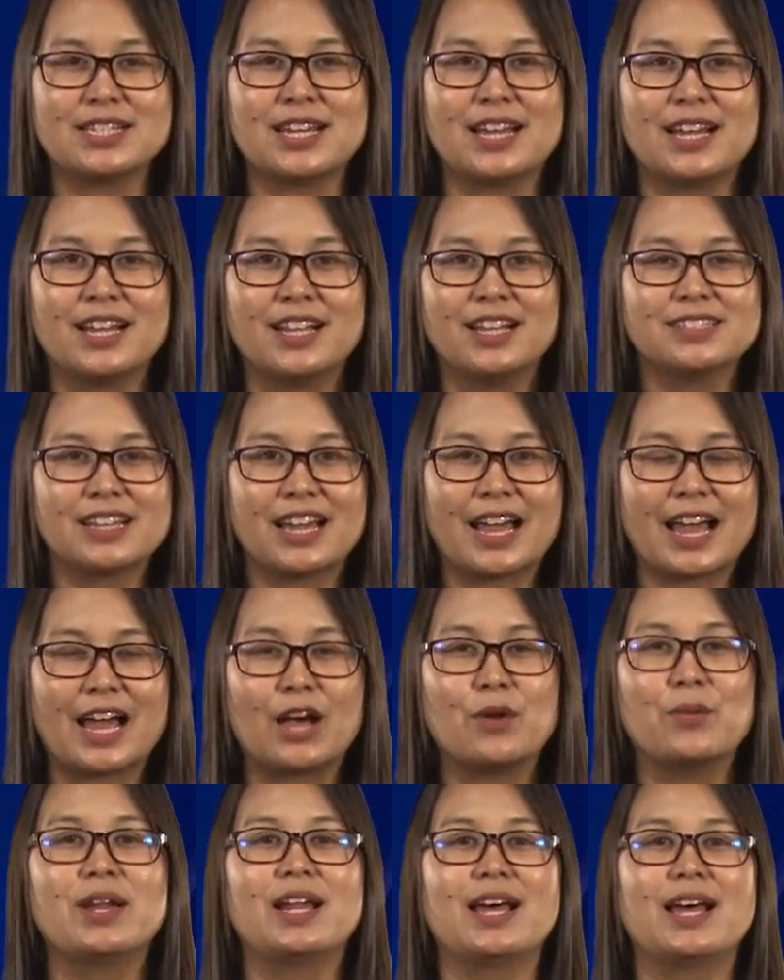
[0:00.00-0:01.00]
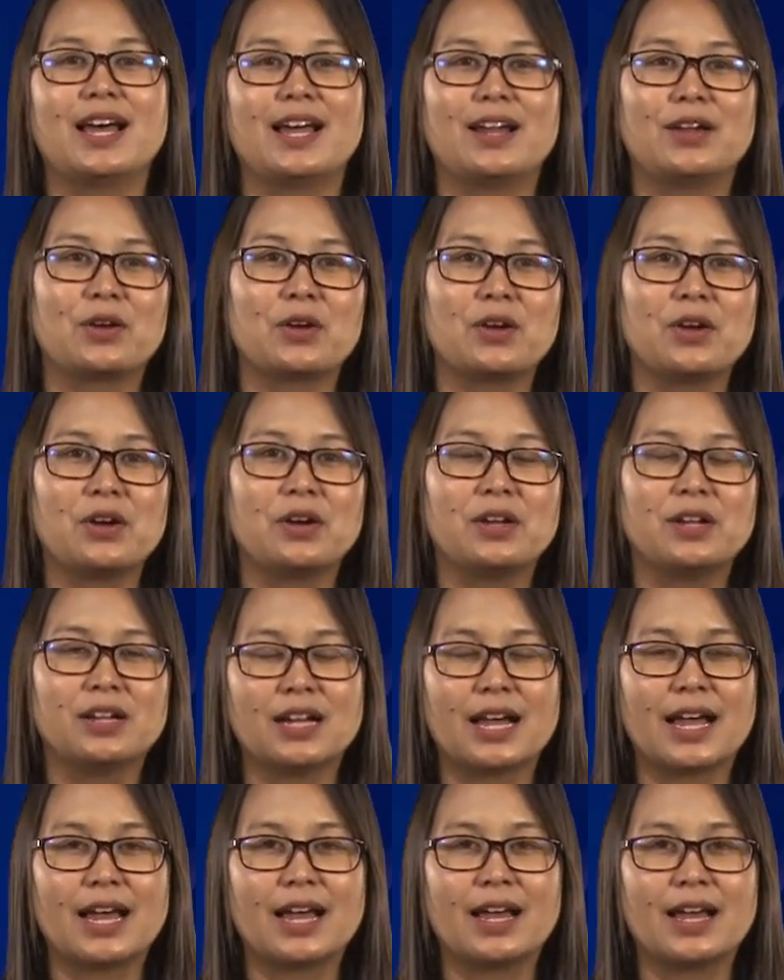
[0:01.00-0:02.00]
จะหาเวลาแล้วก็
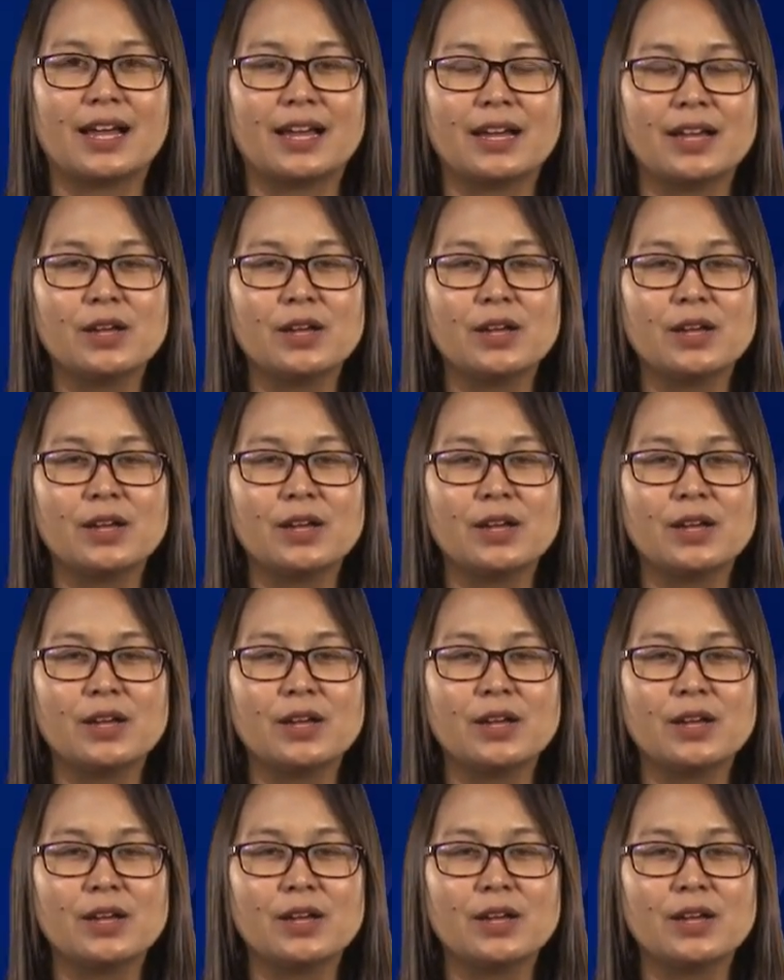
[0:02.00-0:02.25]
หา